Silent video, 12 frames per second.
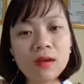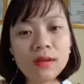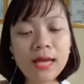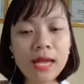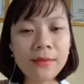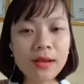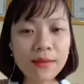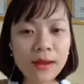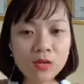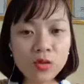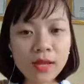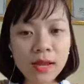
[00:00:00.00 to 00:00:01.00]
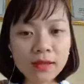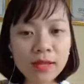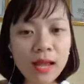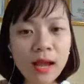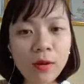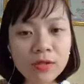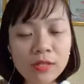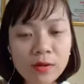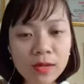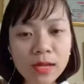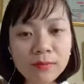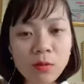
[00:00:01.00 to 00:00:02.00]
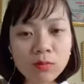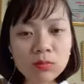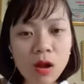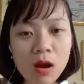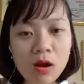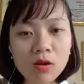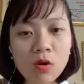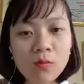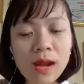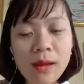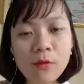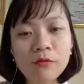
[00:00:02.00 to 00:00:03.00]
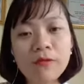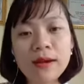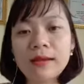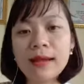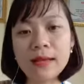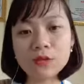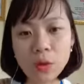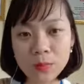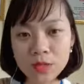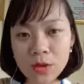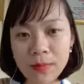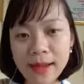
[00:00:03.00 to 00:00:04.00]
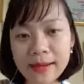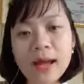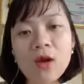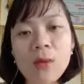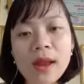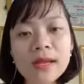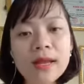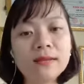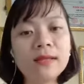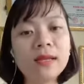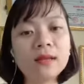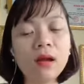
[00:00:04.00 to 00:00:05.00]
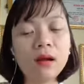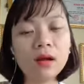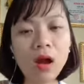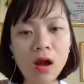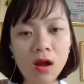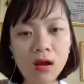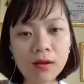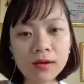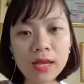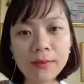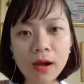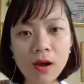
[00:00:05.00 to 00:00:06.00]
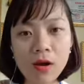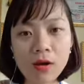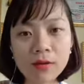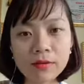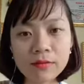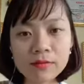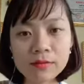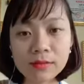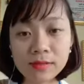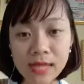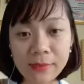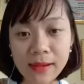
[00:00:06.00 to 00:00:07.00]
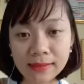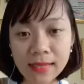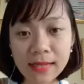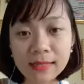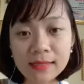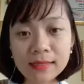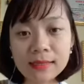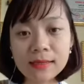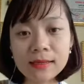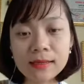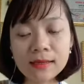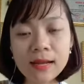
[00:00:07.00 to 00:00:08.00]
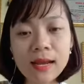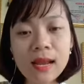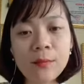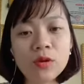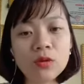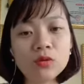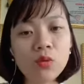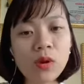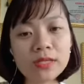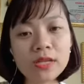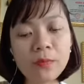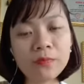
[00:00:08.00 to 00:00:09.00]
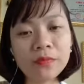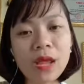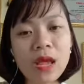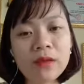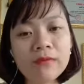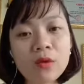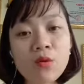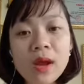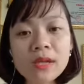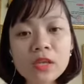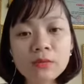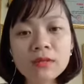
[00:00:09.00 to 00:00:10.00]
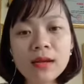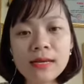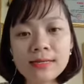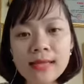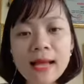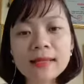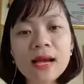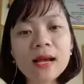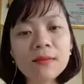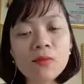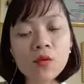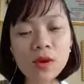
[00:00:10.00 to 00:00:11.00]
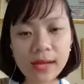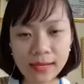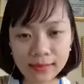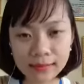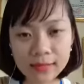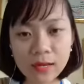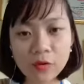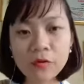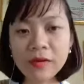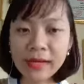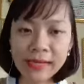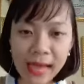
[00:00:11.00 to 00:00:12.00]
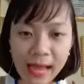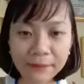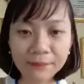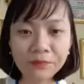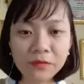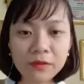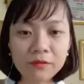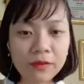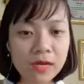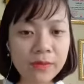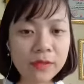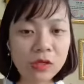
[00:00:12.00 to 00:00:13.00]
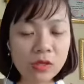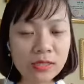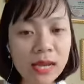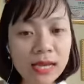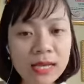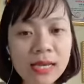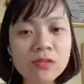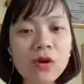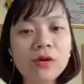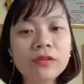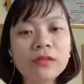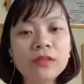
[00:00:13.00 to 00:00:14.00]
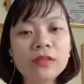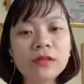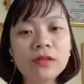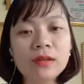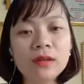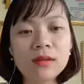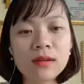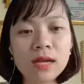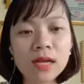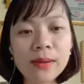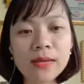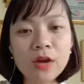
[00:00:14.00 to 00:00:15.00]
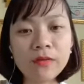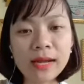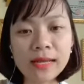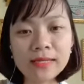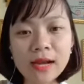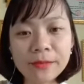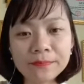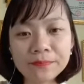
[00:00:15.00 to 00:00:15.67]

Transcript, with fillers: khi mà các bạn xuất hiện nhiều trong cái inbox đó cũng là một phần để giúp cho bài đăng của bạn hiển thị tới họ khi mà họ xem bản tin. Đấy là một yếu tố quan trọng. Và quan trọng nữa là gia tăng cái mối quan hệ thân thiết đối với khách hàng. Phần này mình nói rất là kỹ rồi. Đấy, các bạn hiểu phần này chưa?